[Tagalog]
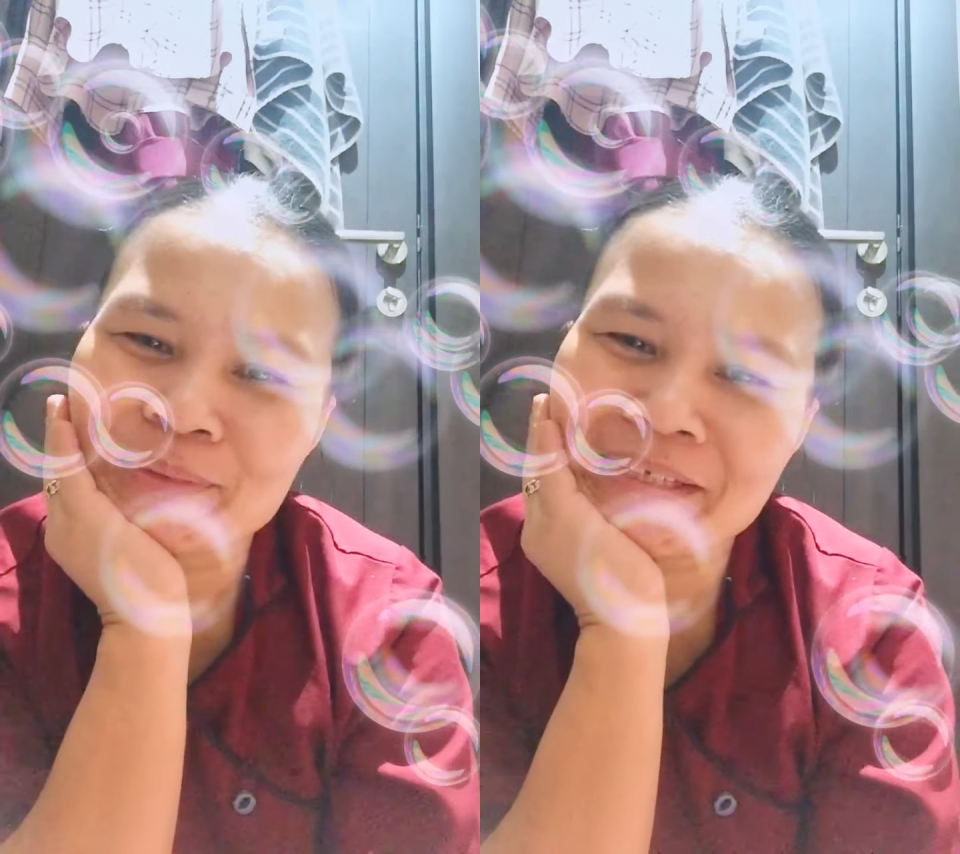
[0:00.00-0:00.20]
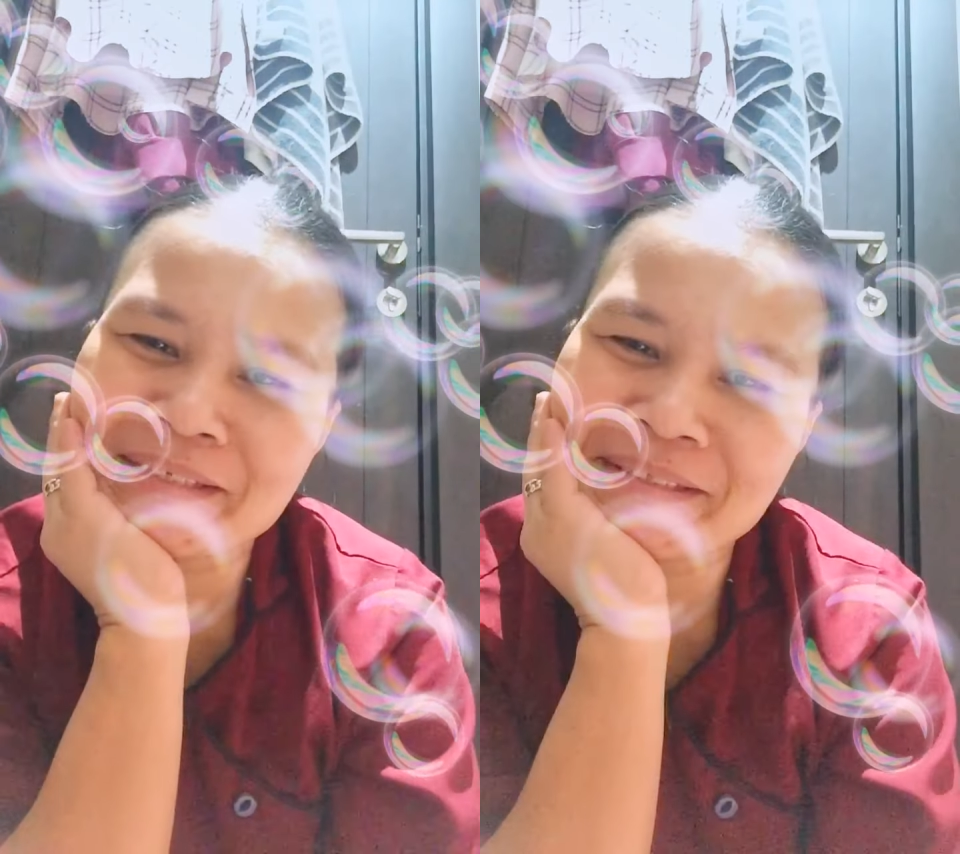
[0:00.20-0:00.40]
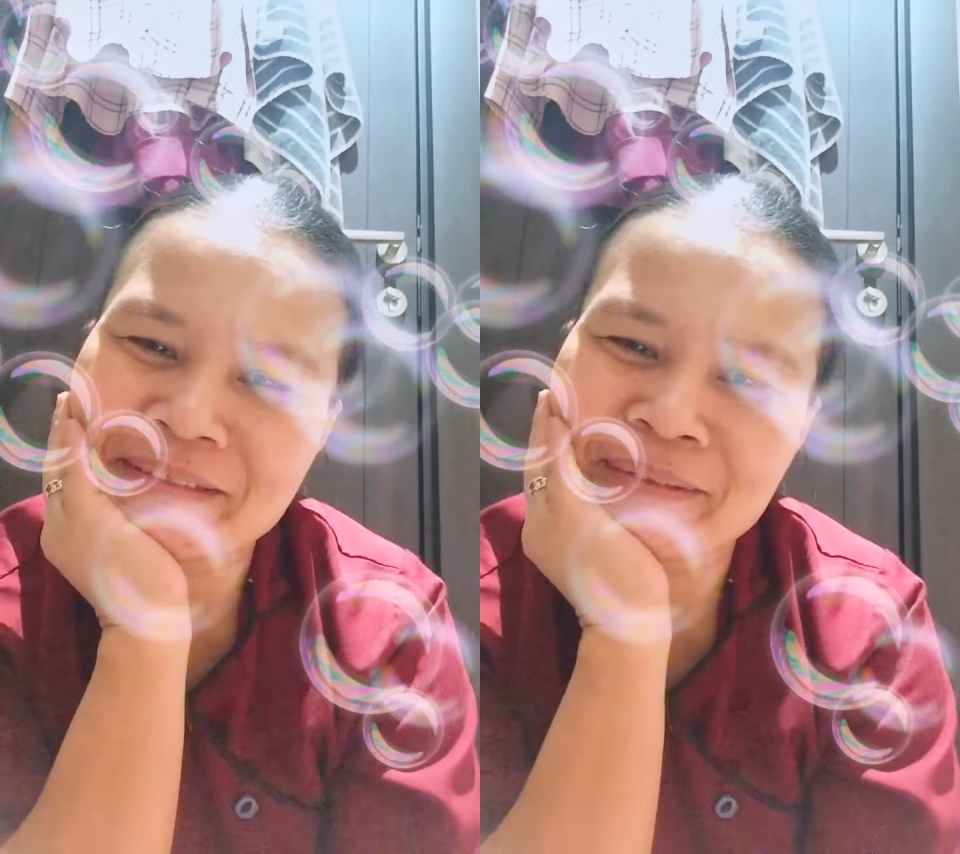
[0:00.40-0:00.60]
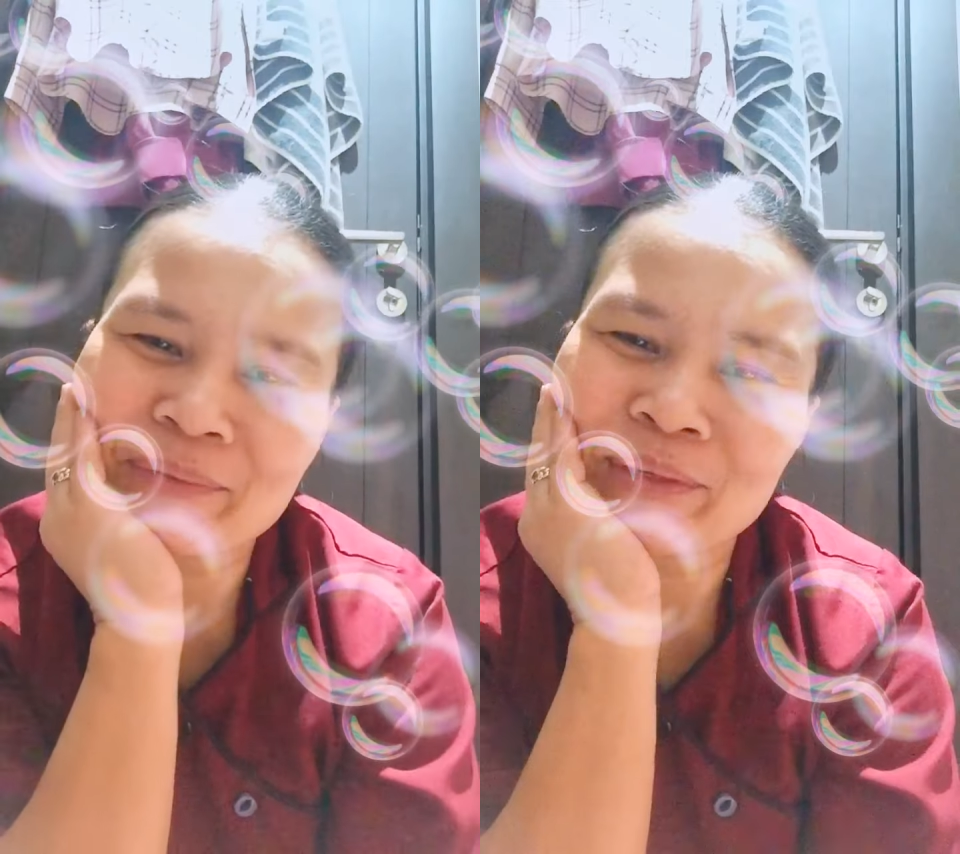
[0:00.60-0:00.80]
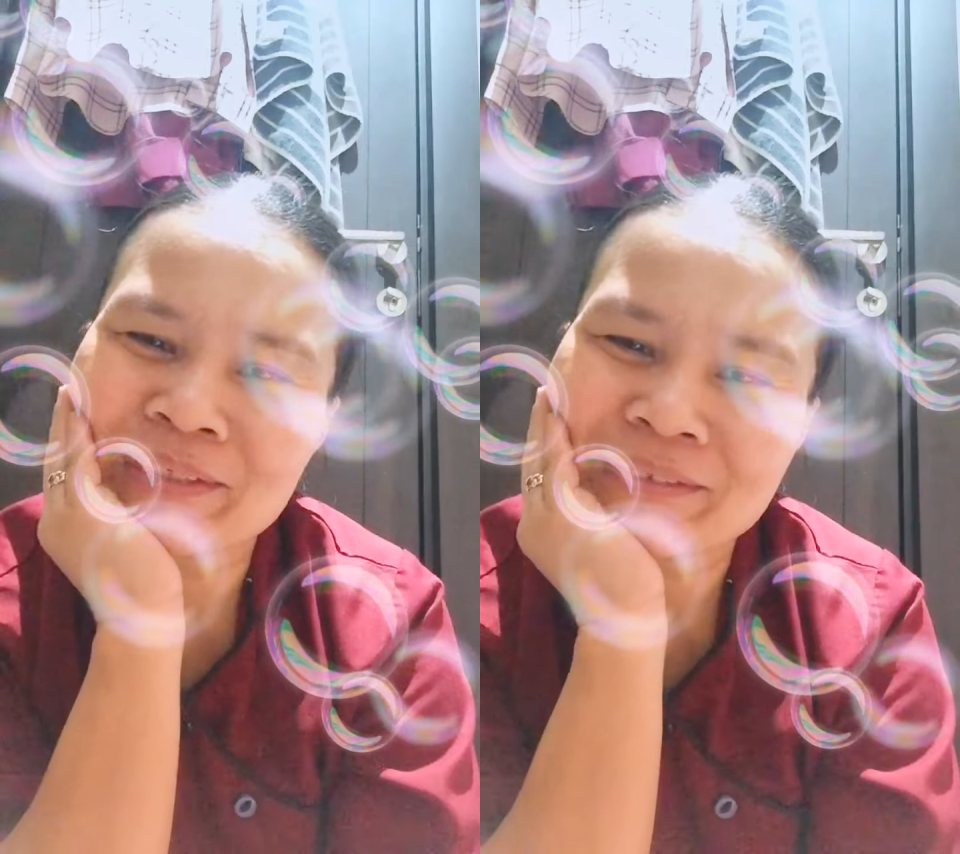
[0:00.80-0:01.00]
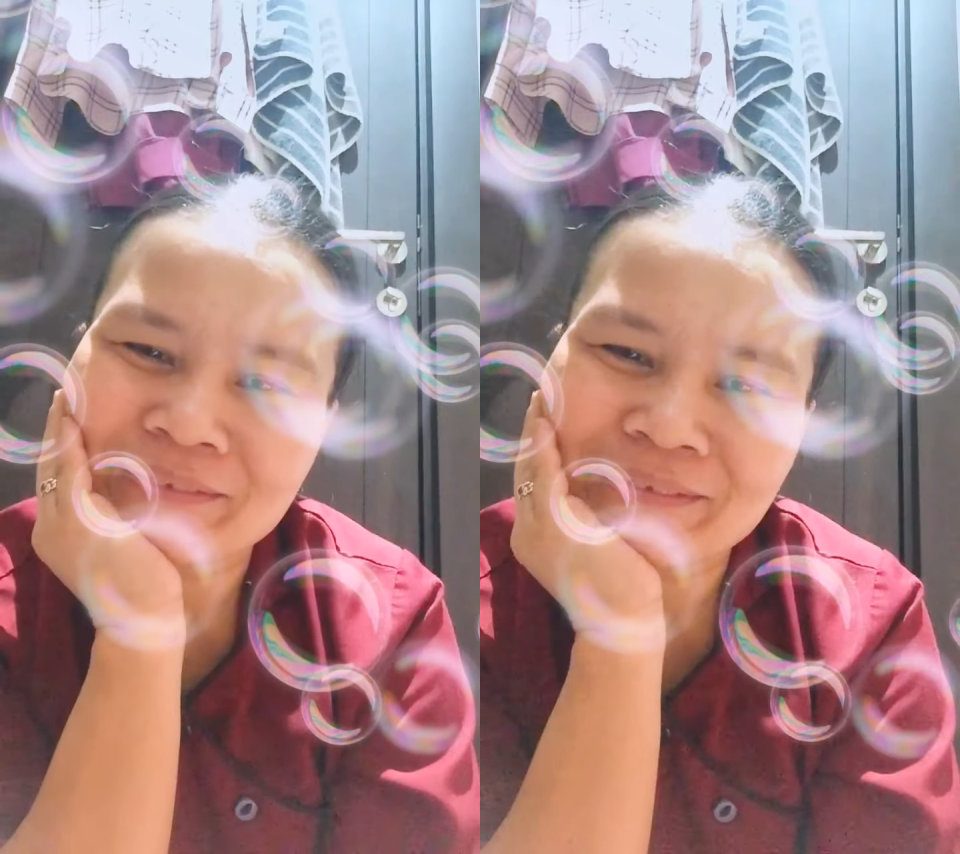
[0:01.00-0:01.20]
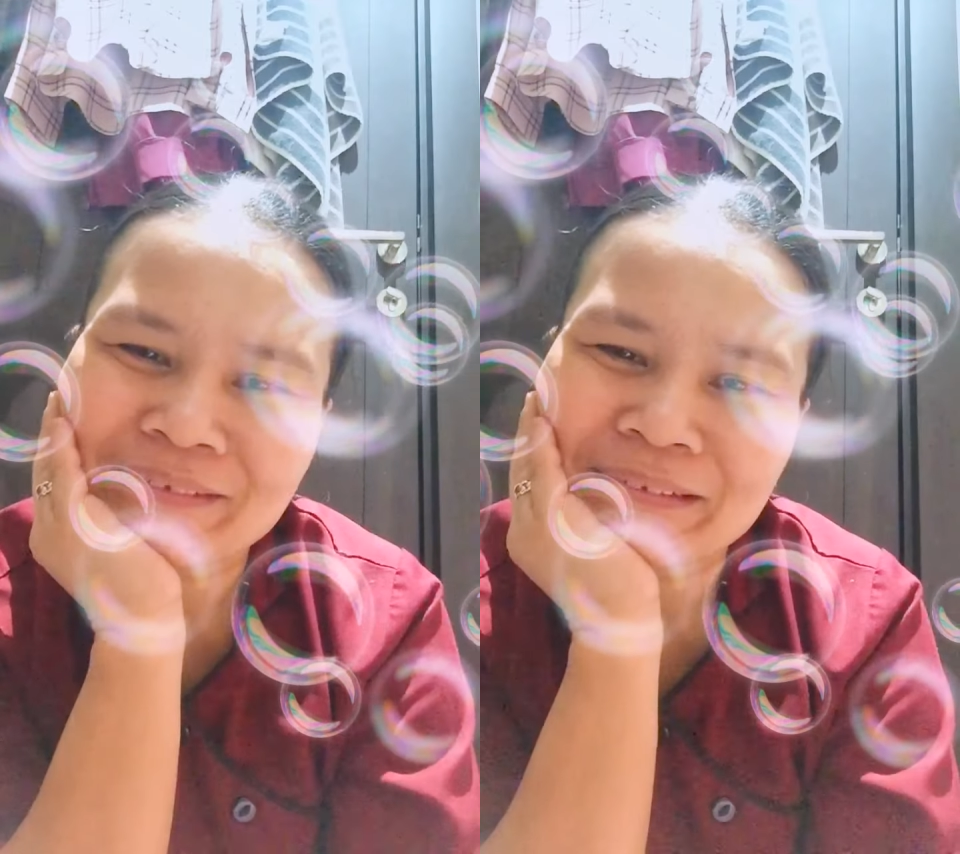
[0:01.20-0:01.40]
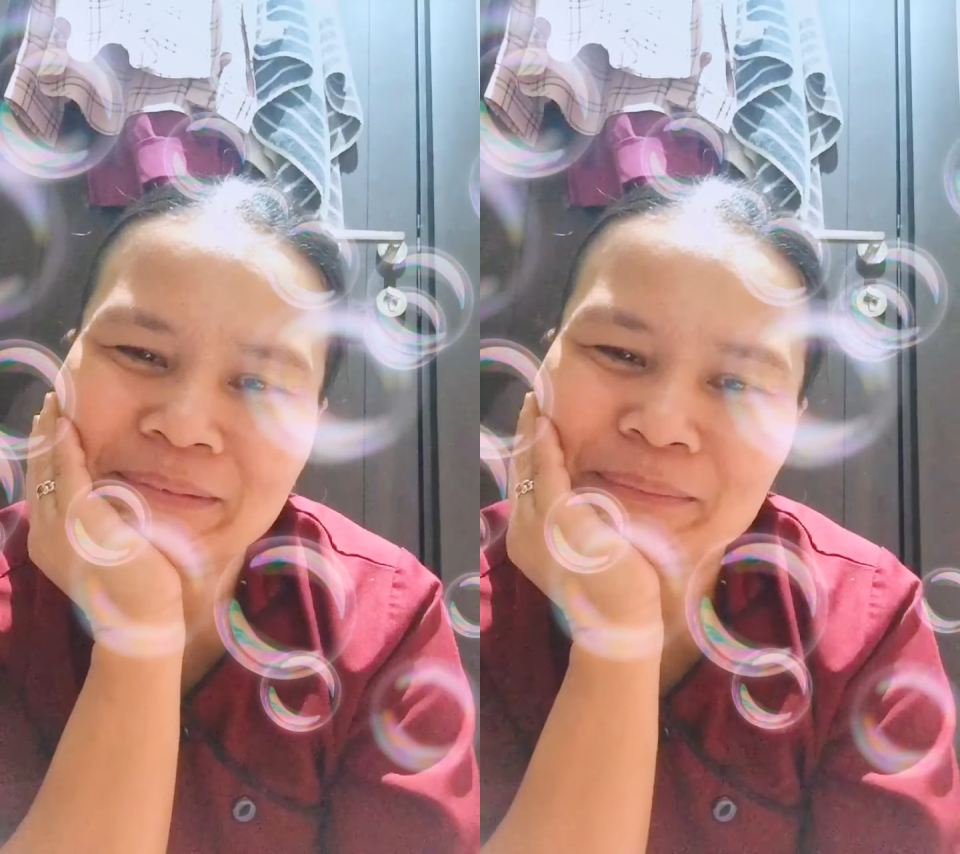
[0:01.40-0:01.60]
6 1
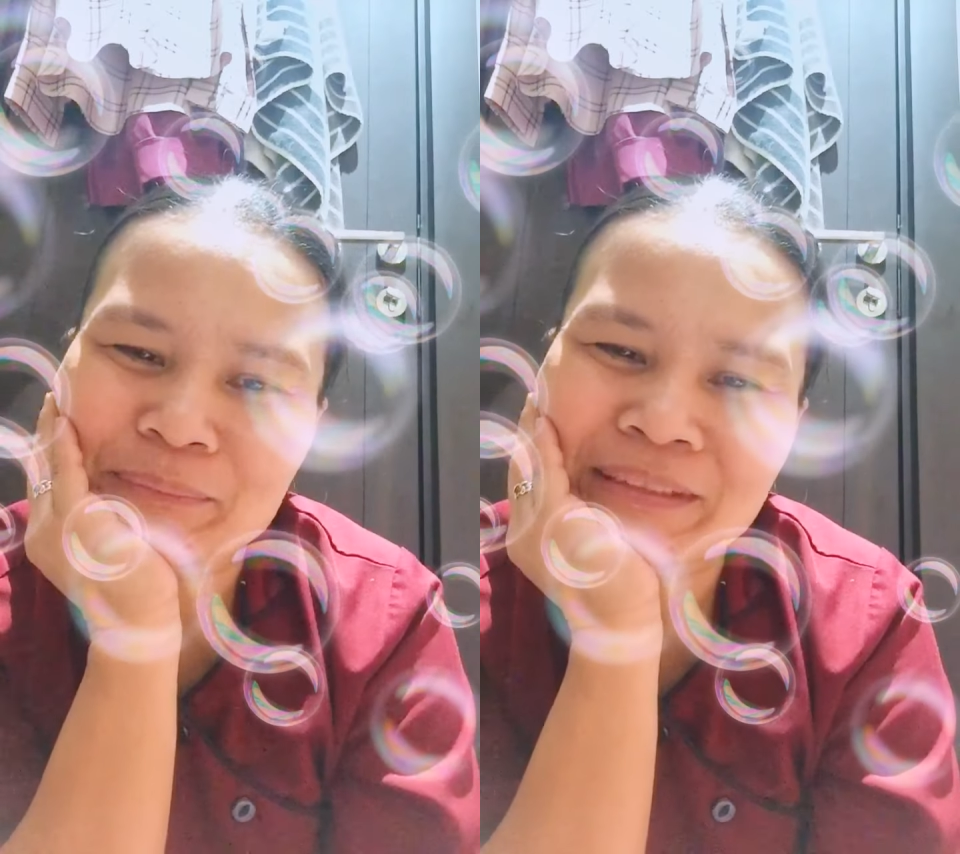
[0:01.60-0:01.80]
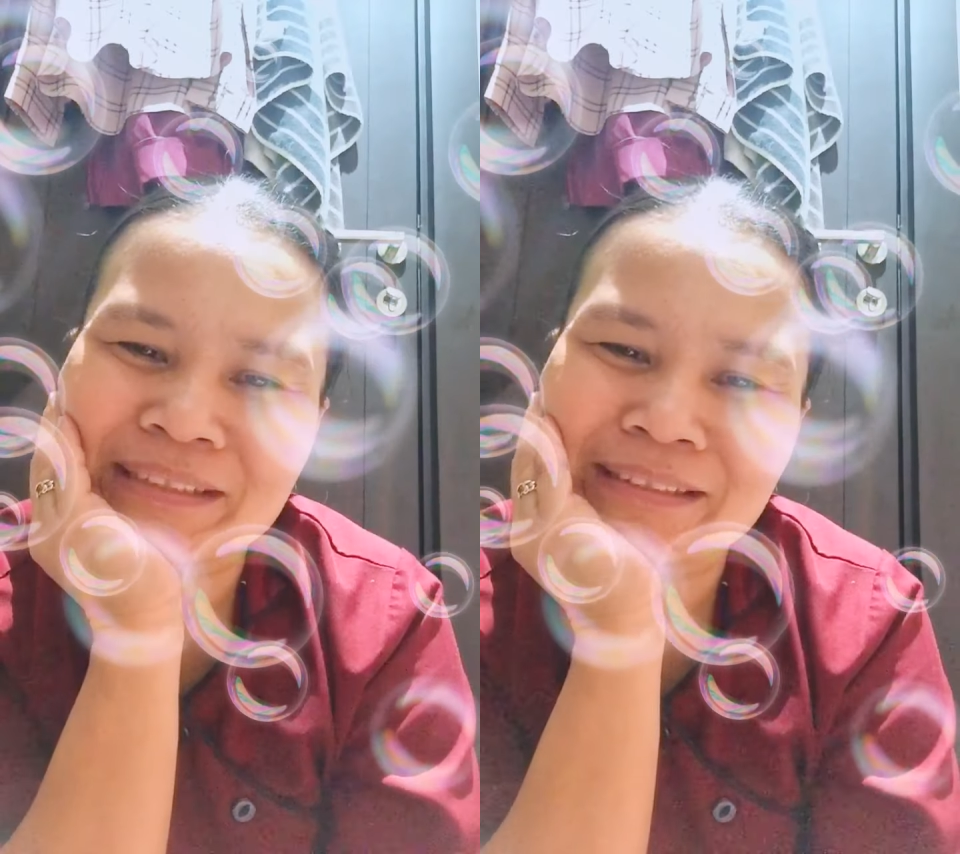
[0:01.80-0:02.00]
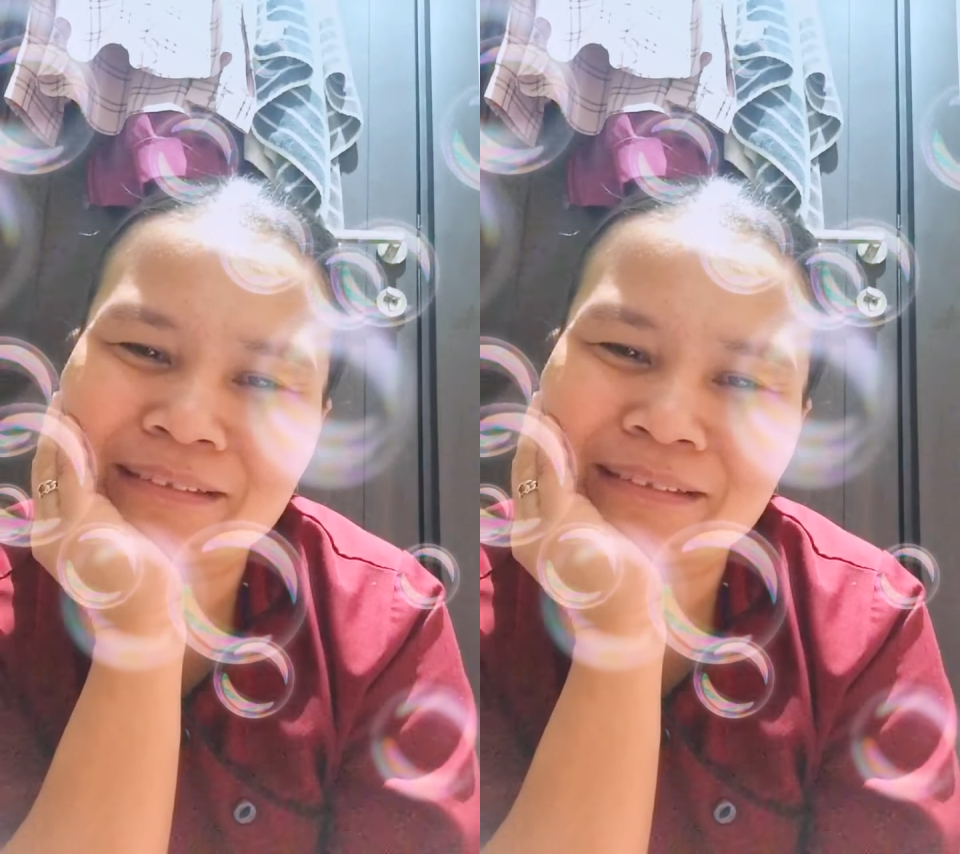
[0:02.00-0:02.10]
mga